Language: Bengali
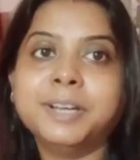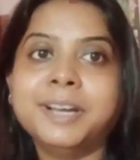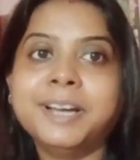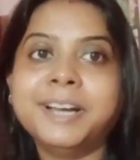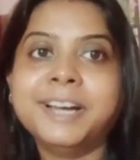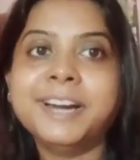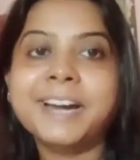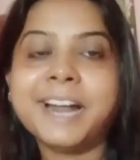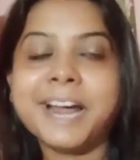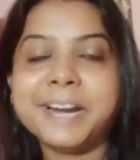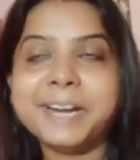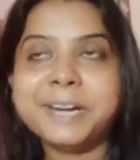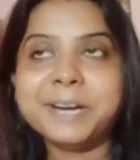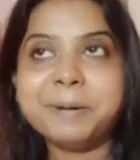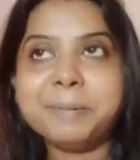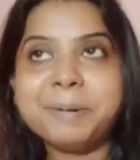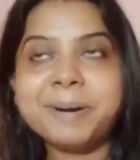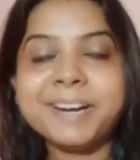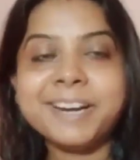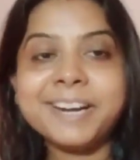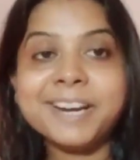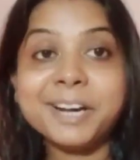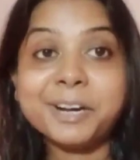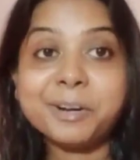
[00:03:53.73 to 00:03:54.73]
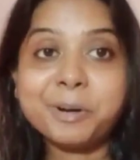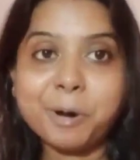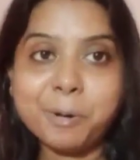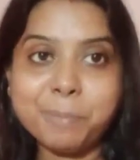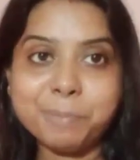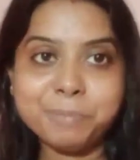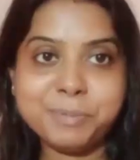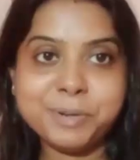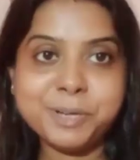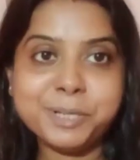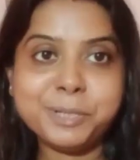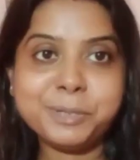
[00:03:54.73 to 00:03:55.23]
রান্নাবান্না
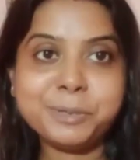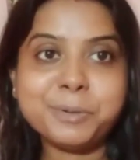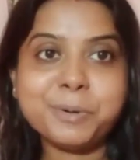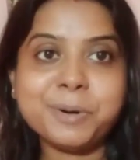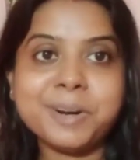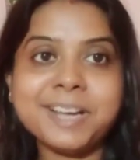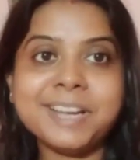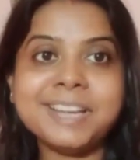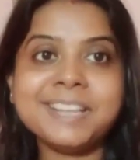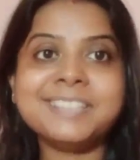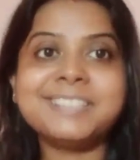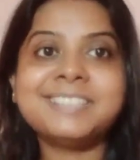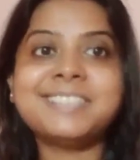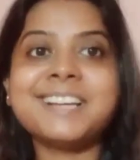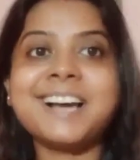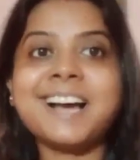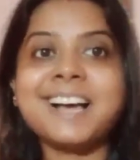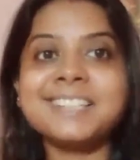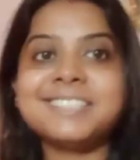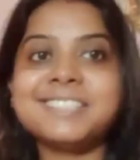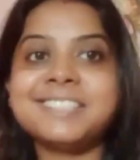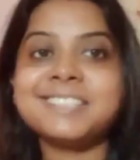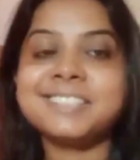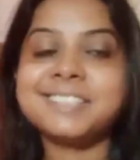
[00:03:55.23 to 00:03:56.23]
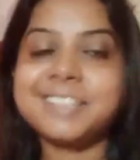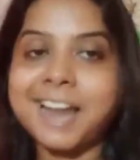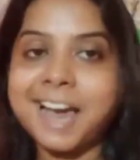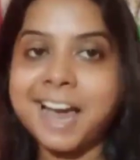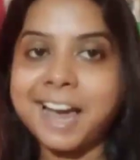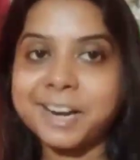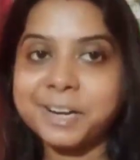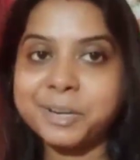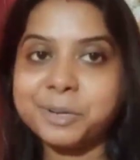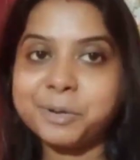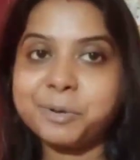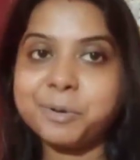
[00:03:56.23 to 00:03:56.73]
কমপ্লিট করে জাস্ট
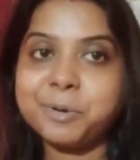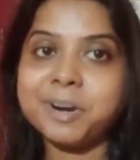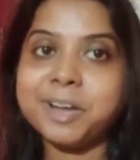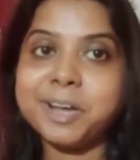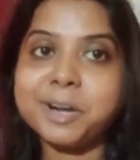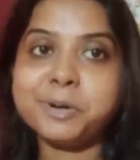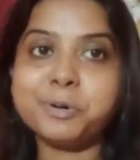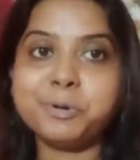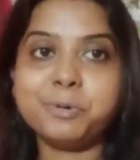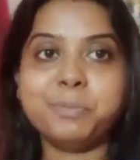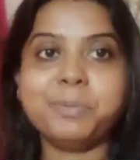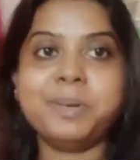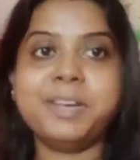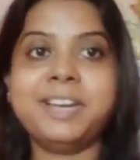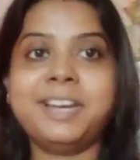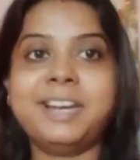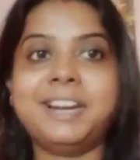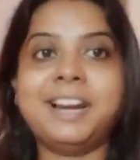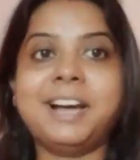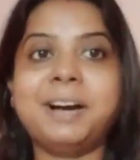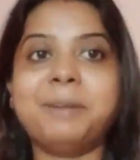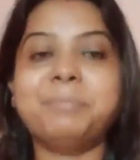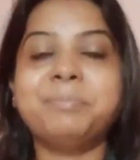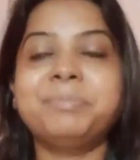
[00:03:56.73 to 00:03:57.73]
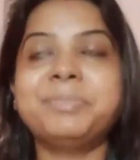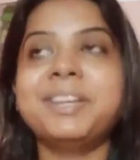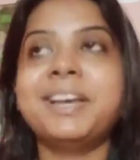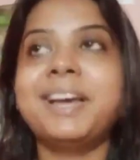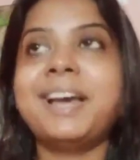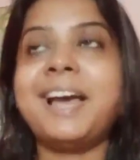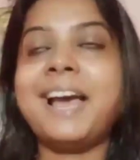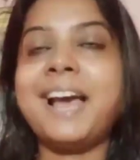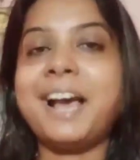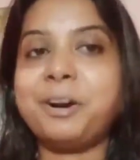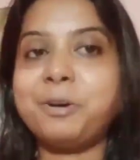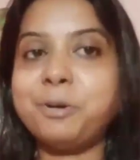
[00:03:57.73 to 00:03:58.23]
স্নান করে রুমে এলাম
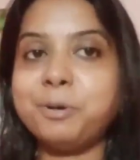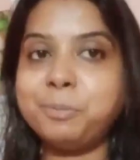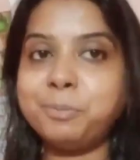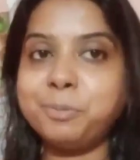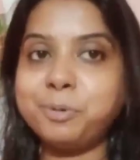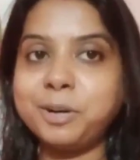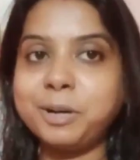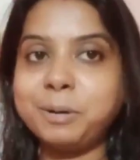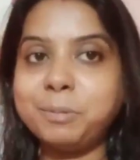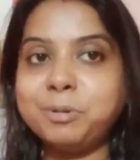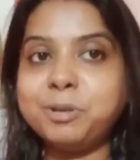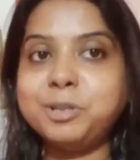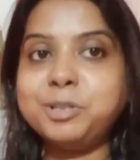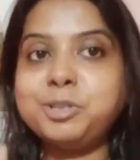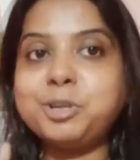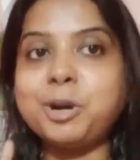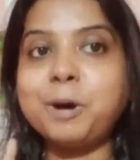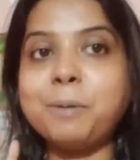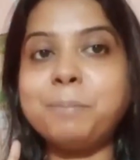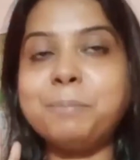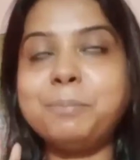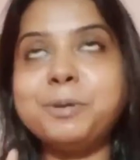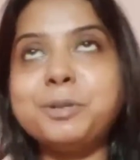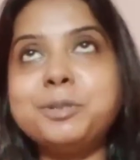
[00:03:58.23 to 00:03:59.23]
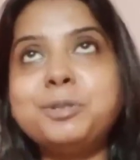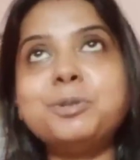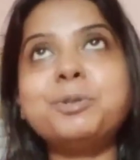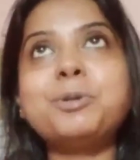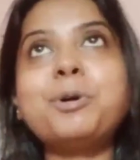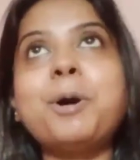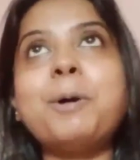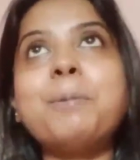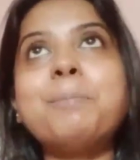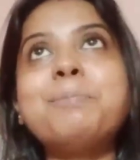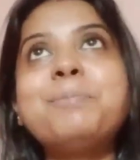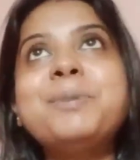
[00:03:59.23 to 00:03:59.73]
এখন মোটামুটি সব কিছু
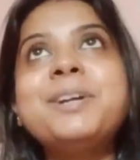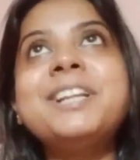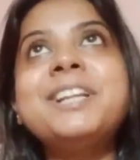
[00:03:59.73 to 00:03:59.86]
কমপ্লিট